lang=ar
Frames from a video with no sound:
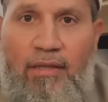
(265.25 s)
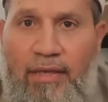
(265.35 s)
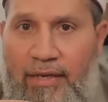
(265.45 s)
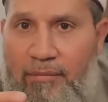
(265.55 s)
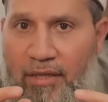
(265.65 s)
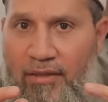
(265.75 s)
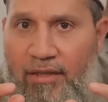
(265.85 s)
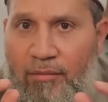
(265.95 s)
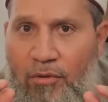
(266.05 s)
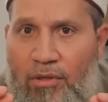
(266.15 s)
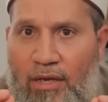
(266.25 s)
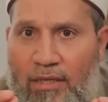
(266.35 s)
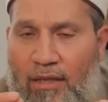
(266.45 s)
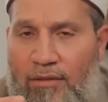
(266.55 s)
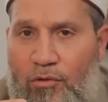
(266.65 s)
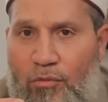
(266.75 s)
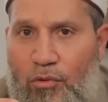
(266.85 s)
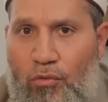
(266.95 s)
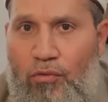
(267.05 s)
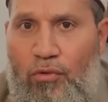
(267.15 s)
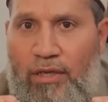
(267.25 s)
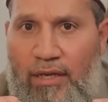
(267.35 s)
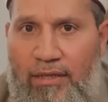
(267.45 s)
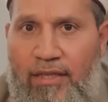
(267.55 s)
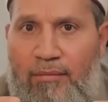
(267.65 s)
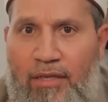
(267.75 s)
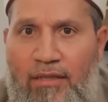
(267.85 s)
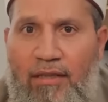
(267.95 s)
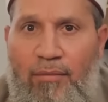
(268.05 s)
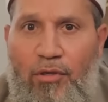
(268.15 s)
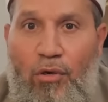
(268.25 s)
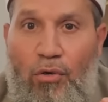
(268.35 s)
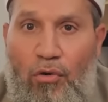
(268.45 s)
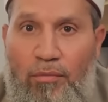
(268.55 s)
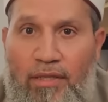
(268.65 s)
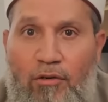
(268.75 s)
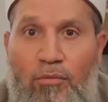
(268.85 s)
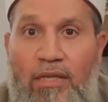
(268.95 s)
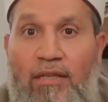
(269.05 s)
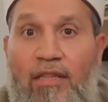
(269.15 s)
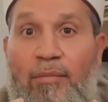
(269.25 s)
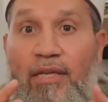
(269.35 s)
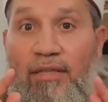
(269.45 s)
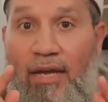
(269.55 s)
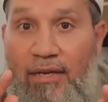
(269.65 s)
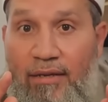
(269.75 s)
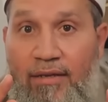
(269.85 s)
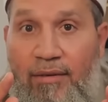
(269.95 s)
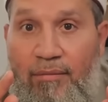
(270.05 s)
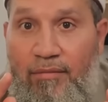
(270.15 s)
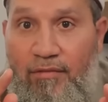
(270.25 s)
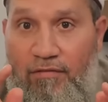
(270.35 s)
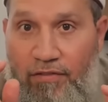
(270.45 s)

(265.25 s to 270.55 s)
لكن بس أنا بقول لحضراتكم شوفوا إحنا مين اللي بيحكمنا ومين اللي بيتحكم